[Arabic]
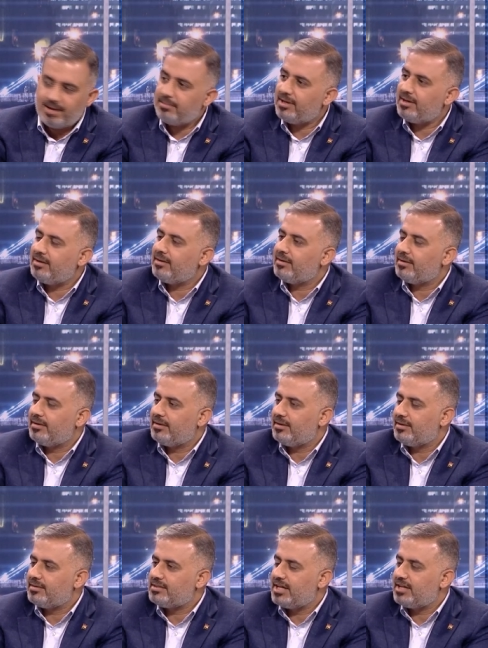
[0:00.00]
من
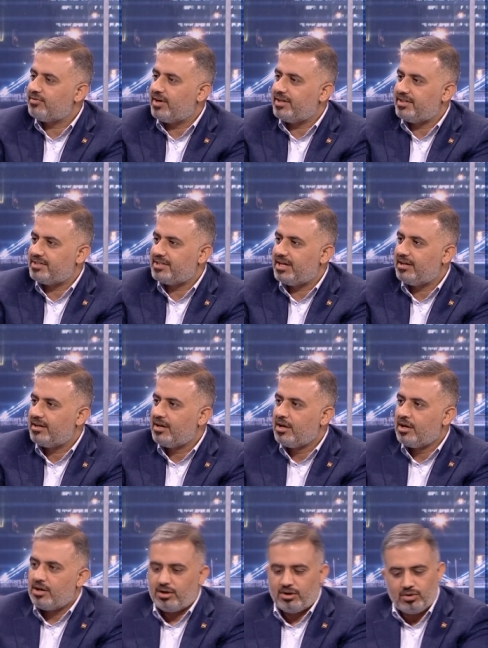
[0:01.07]
آه، سيد فؤاد حسين
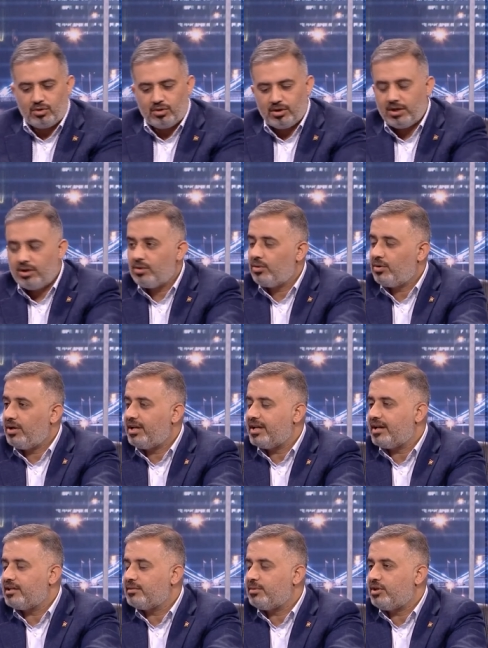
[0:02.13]
انه انه احنا
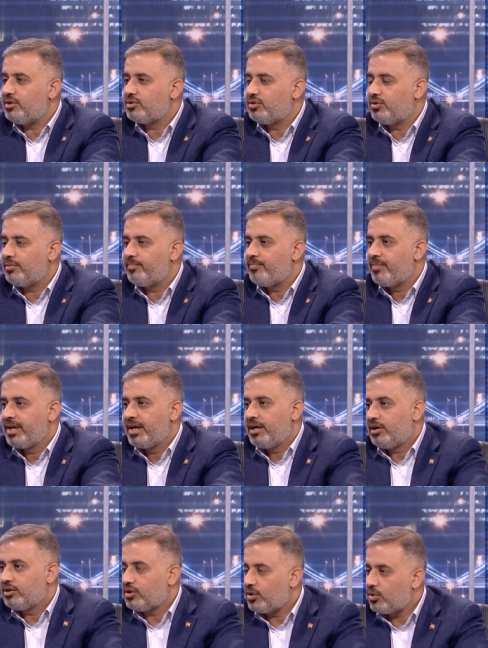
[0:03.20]
نريد من عندكم
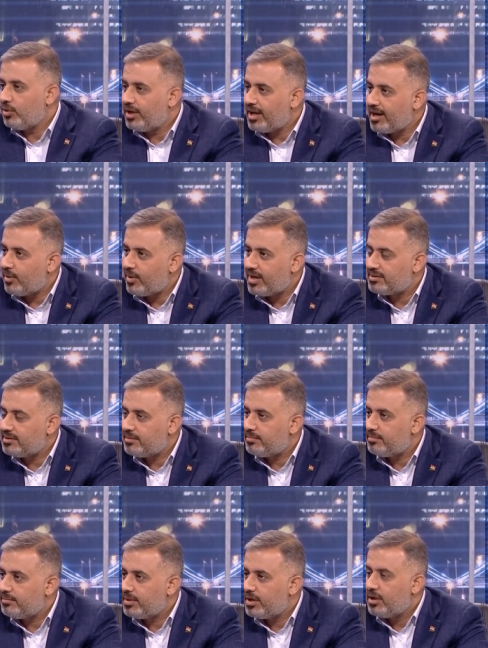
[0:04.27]
وطلقوا لنا الرواتب
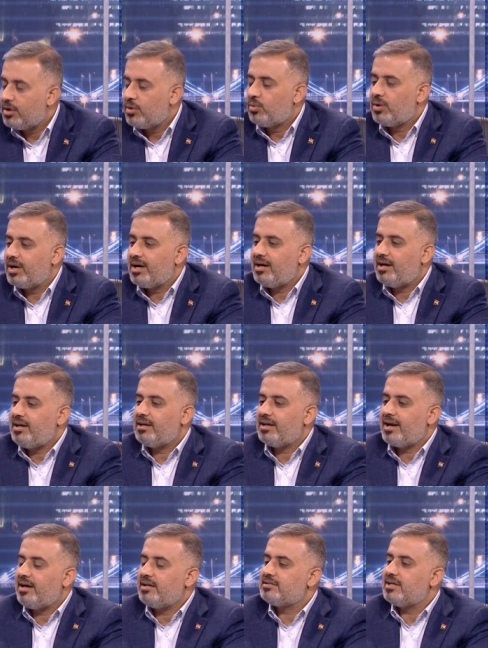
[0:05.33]
مم. واحنا
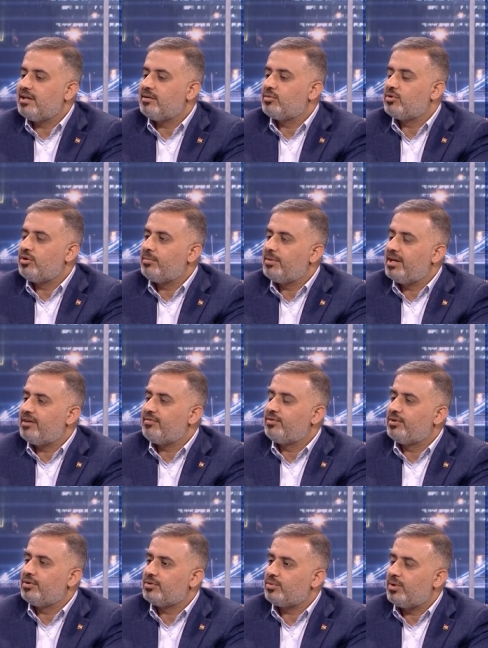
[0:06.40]
راح نسلمكم
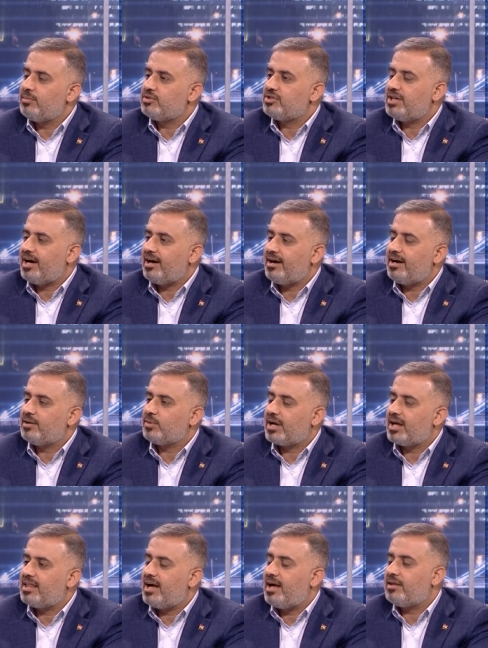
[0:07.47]
النفط والمستحقات
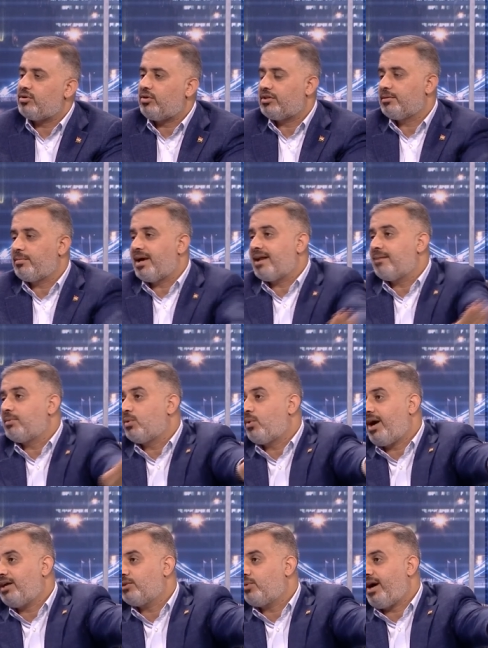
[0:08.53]
وكذا اعتبارا من
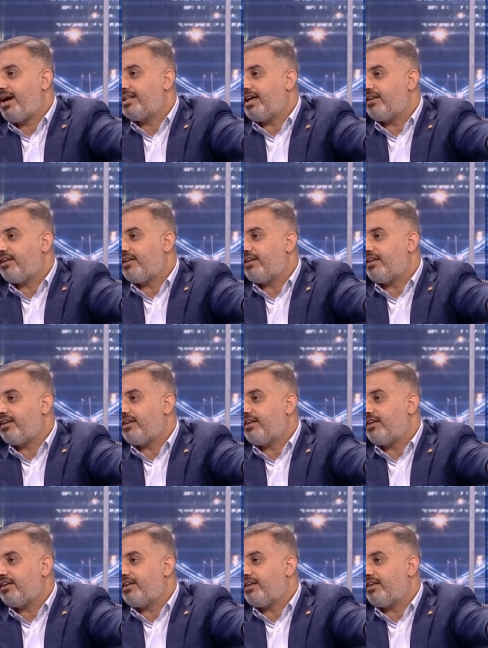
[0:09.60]
1 1